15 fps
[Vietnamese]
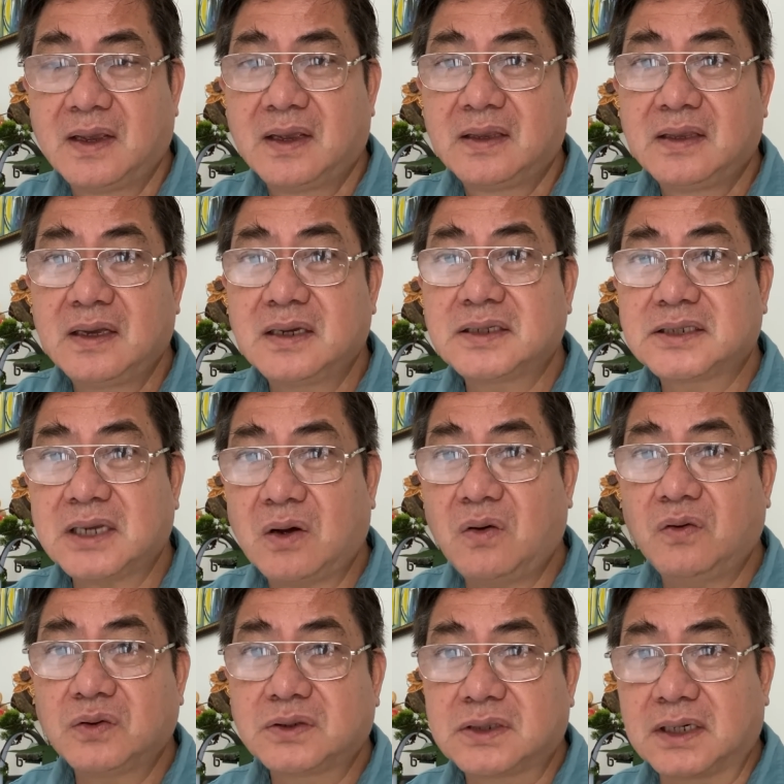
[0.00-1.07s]
Nhưng
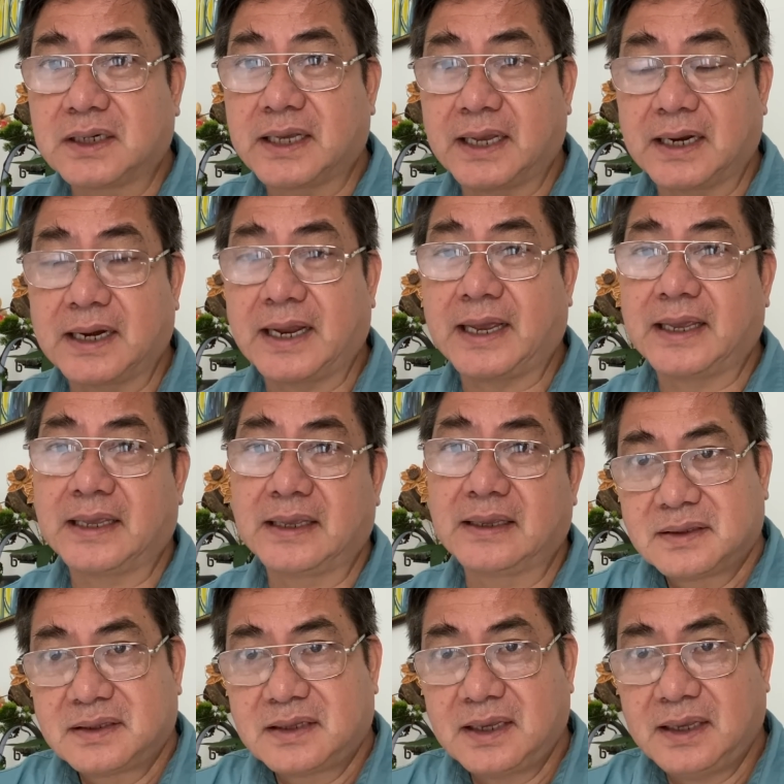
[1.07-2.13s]
sau sự kiện này
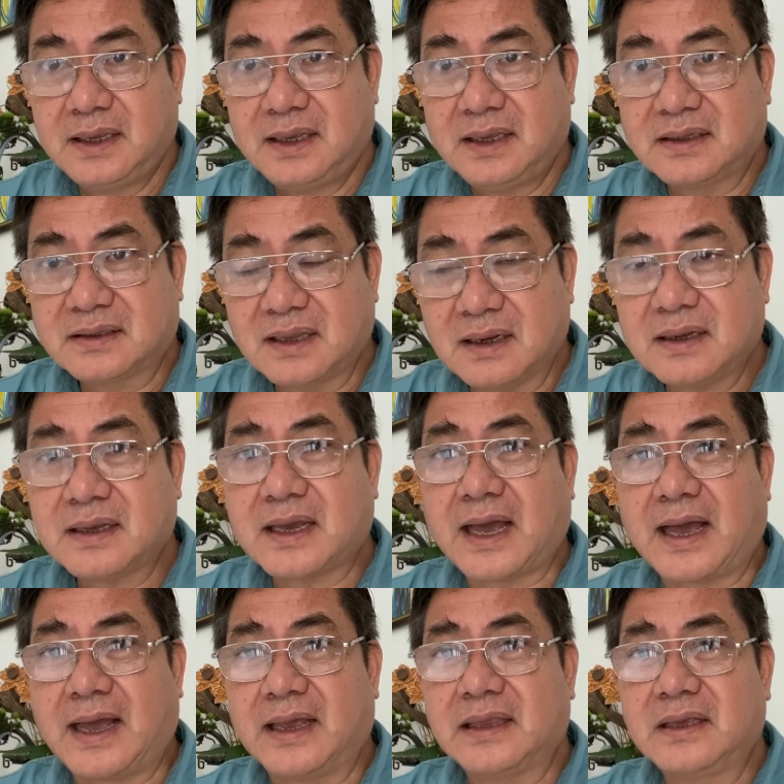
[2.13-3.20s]
thì tất
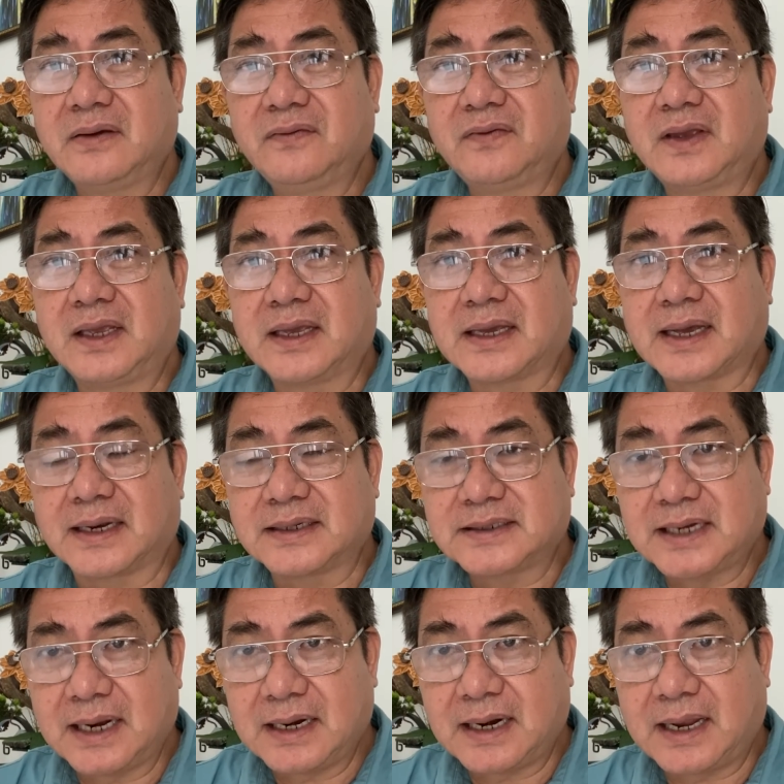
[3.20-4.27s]
cả những vị cảnh
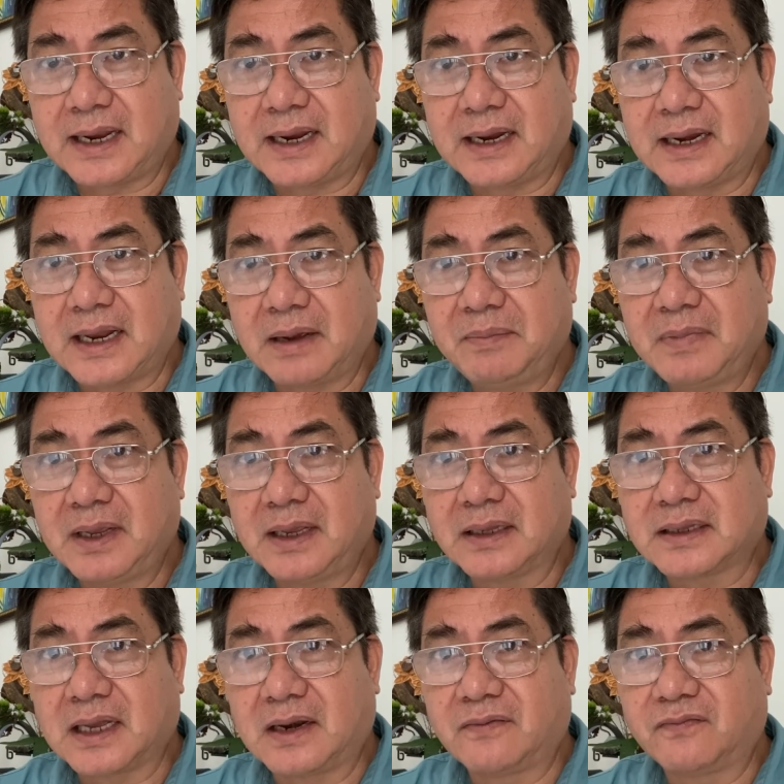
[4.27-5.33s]
sát này đã bị
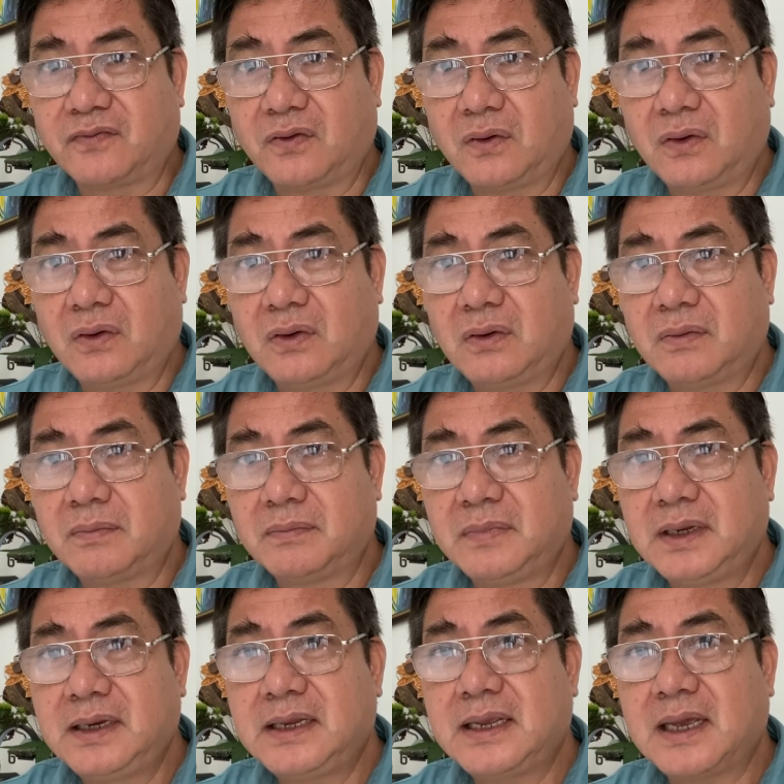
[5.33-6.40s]
thành phố
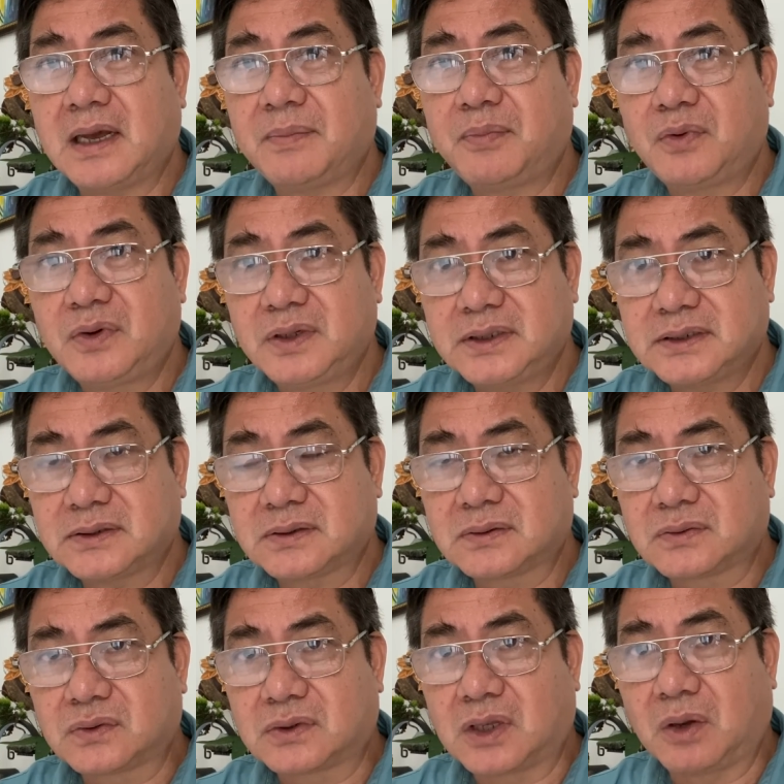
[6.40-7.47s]
Minneapolis,
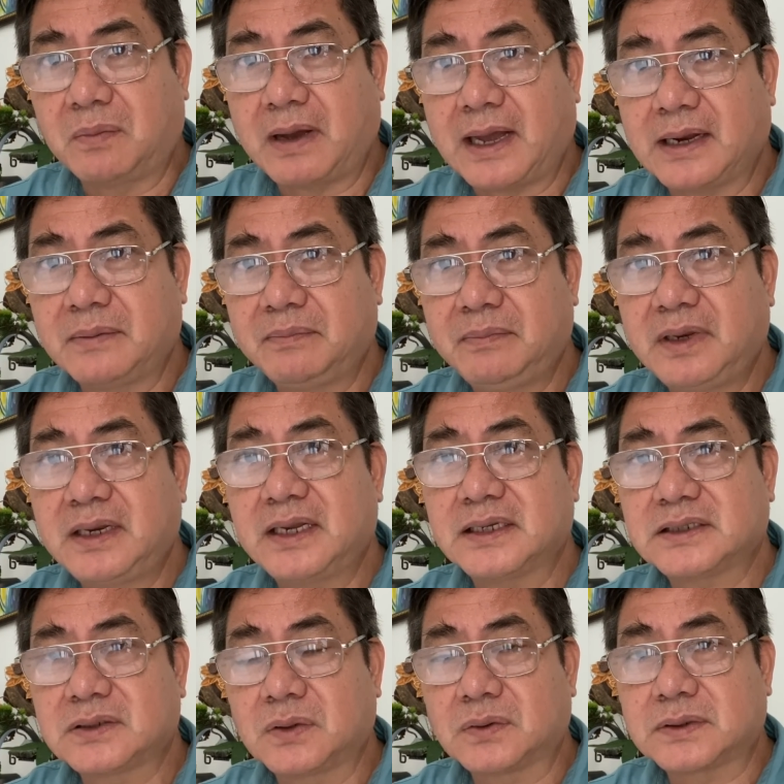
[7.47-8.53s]
tiểu bang
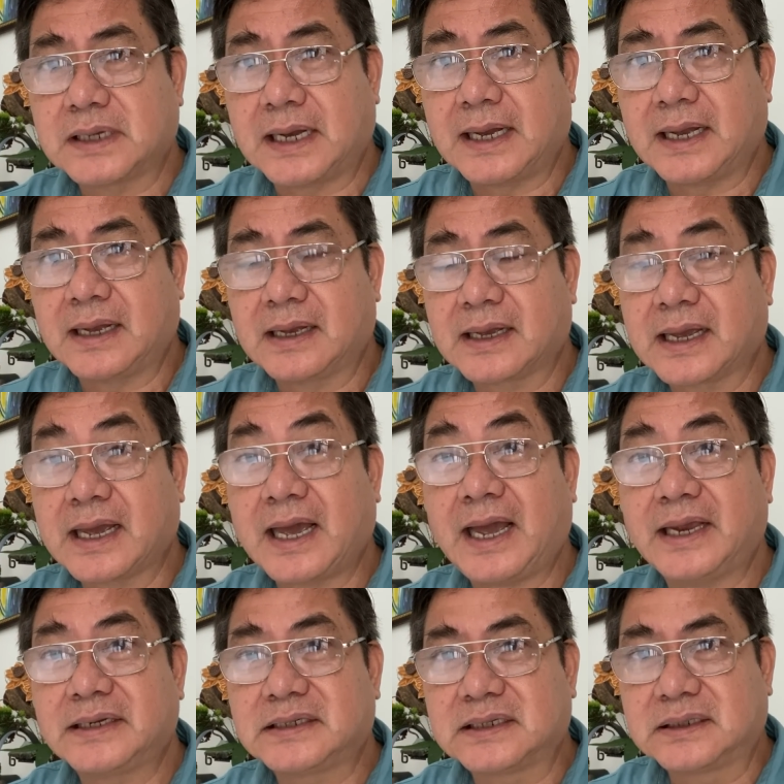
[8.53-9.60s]
Minnesota
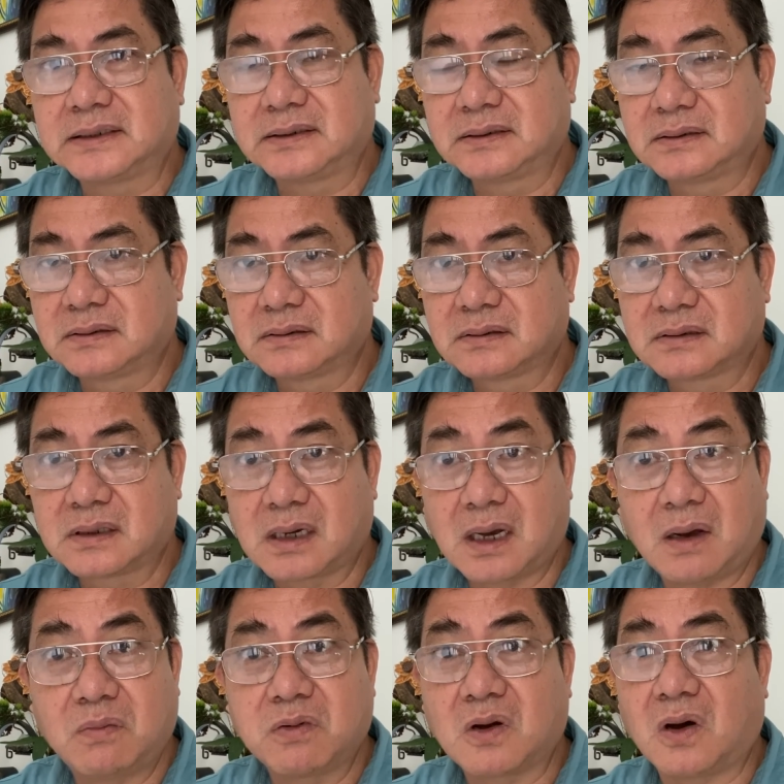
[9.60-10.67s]
khai trừ,
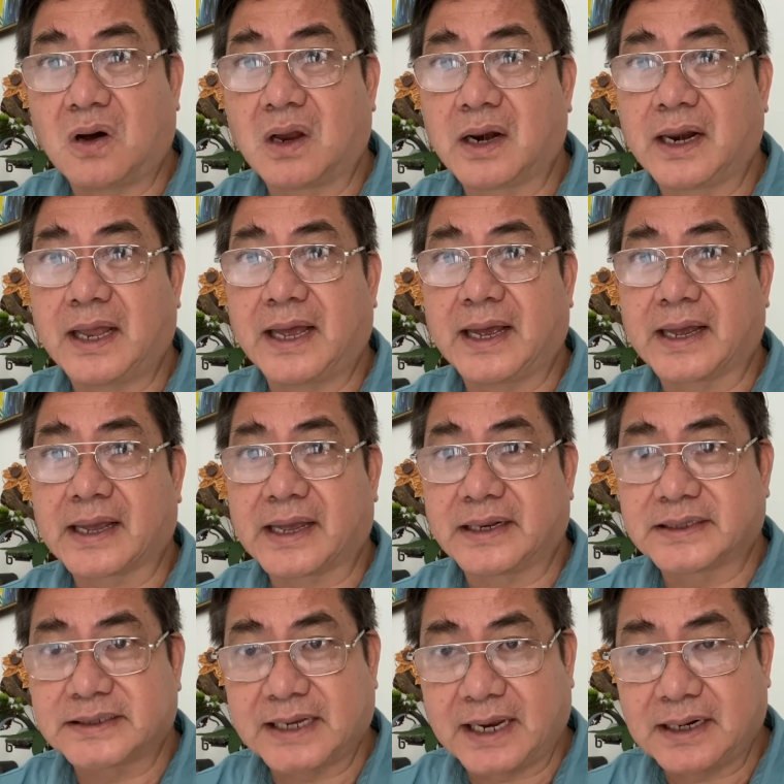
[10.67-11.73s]
không còn là
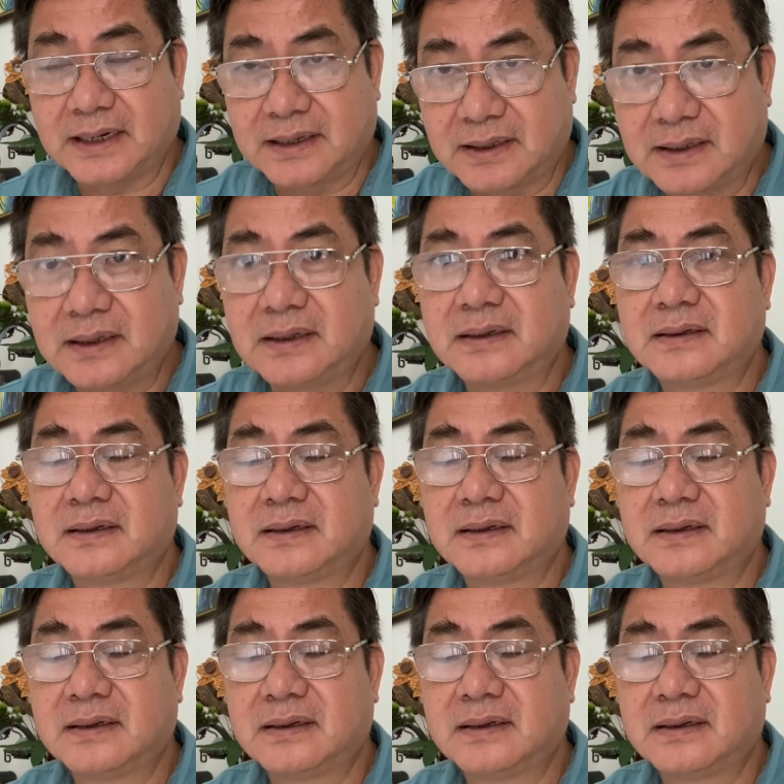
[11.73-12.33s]
cảnh sát nữa